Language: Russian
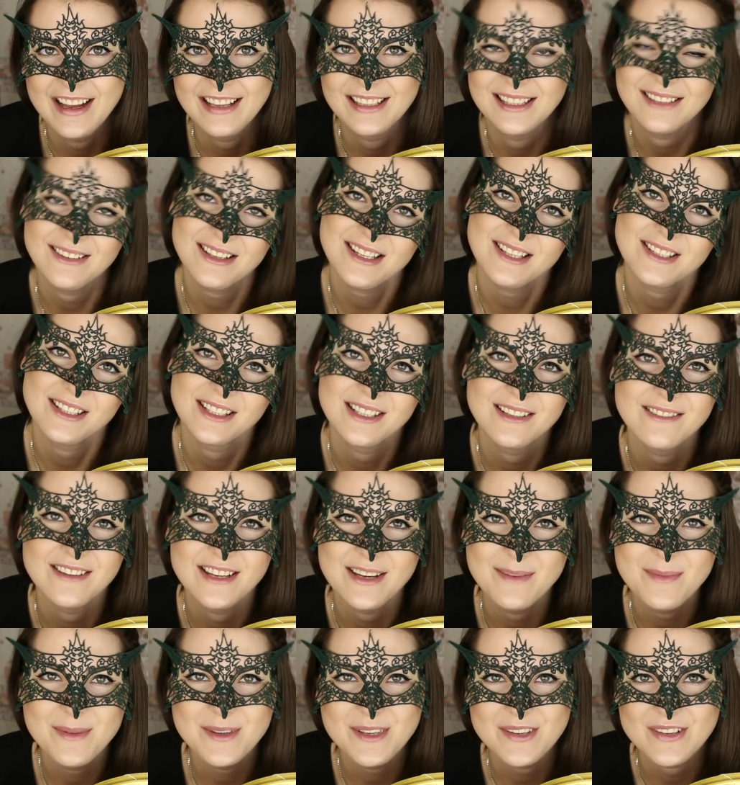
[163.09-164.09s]
Давайте
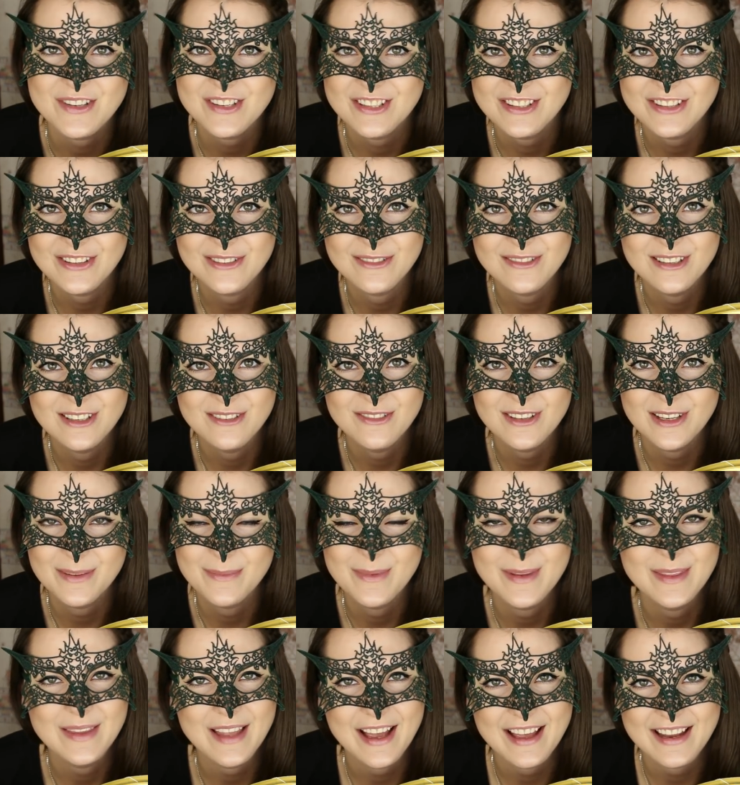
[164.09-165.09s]
договоримся, что вы в
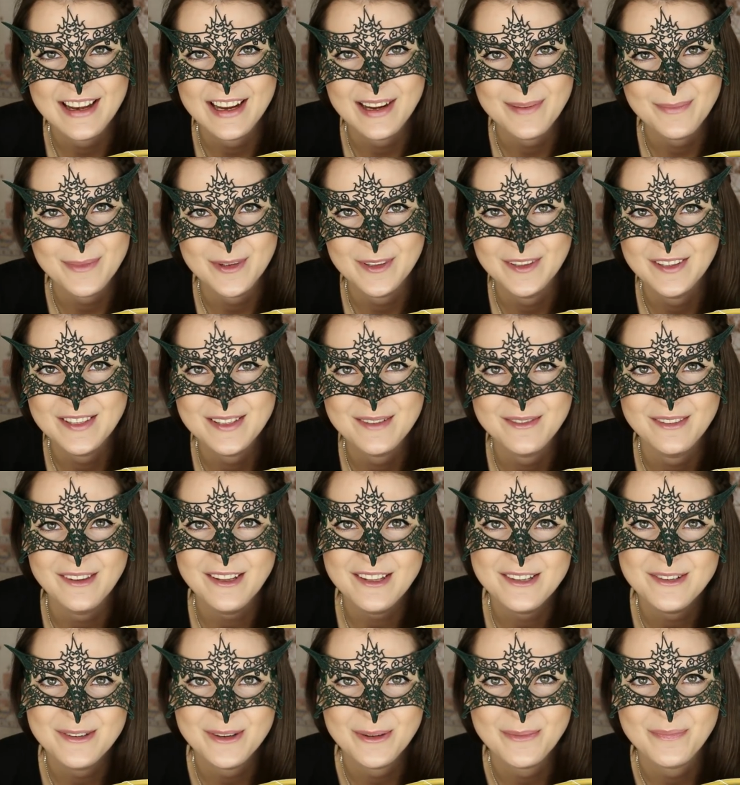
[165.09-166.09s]
комментариях под этим
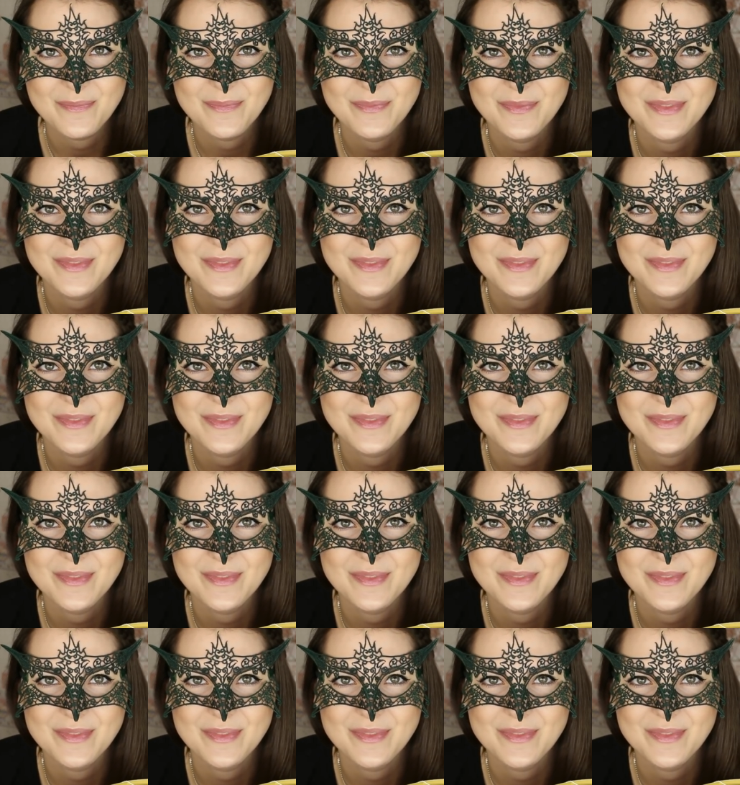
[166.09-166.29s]
видео